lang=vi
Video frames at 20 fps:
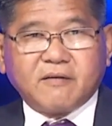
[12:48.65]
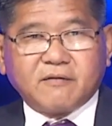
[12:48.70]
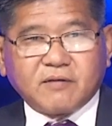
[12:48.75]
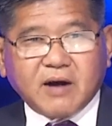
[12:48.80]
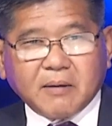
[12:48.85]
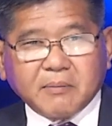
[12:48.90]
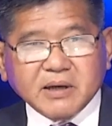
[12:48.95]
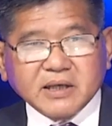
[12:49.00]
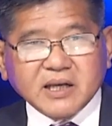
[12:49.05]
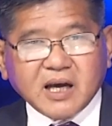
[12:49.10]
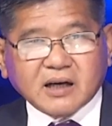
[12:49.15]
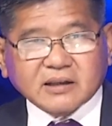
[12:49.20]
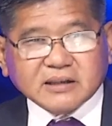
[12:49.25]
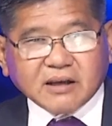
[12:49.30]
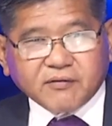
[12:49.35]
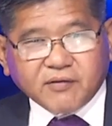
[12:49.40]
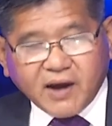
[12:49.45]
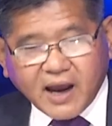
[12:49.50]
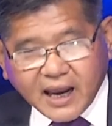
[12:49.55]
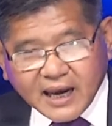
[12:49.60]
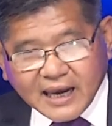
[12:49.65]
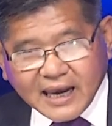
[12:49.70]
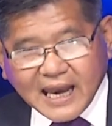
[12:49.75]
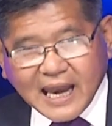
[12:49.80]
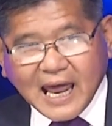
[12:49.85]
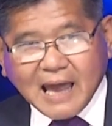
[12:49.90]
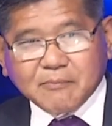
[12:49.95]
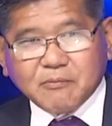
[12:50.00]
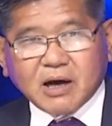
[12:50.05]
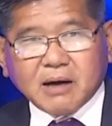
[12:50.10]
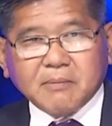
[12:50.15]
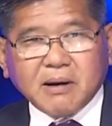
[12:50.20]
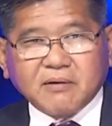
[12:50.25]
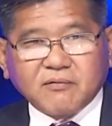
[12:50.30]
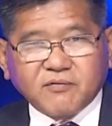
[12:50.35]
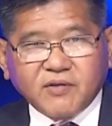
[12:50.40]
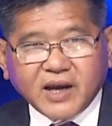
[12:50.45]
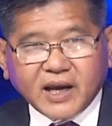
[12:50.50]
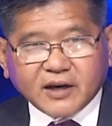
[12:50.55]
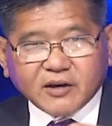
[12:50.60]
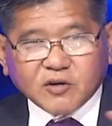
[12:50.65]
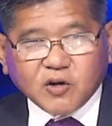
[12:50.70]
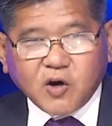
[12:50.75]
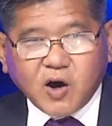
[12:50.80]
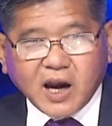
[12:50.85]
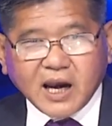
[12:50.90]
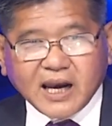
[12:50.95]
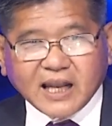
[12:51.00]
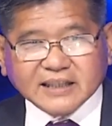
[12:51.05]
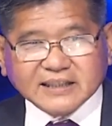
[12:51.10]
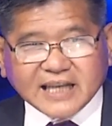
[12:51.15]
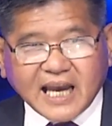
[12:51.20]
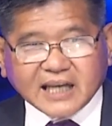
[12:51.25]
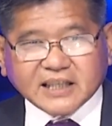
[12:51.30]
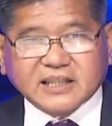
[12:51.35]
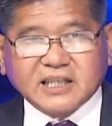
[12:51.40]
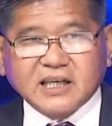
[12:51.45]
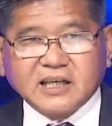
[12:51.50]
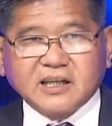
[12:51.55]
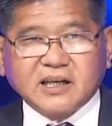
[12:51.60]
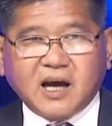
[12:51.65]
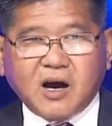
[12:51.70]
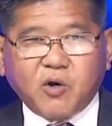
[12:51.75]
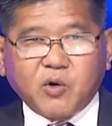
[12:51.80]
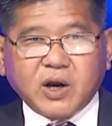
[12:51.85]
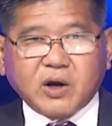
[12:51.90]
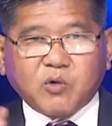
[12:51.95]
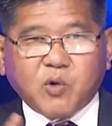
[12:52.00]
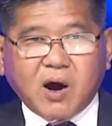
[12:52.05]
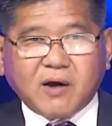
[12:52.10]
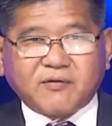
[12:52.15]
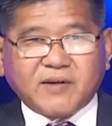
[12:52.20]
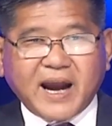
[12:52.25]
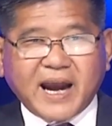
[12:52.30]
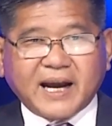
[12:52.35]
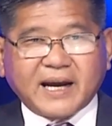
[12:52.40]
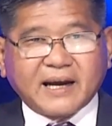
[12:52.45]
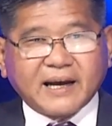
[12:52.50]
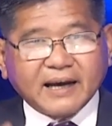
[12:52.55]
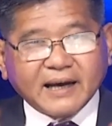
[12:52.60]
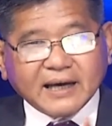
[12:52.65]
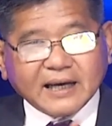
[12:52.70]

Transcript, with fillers: Và bây giờ người ta phải làm một cái bệnh viện gọi là dã chiến ở huyện Hòa Vang,